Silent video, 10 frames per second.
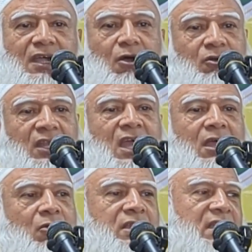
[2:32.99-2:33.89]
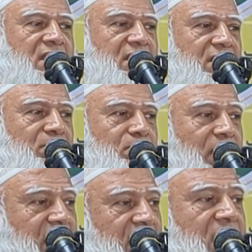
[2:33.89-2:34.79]
কাউকে না কাউকে
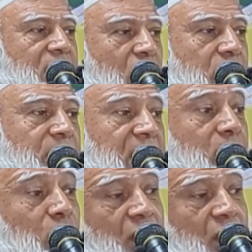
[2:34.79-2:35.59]
প্লেনের ককপেটে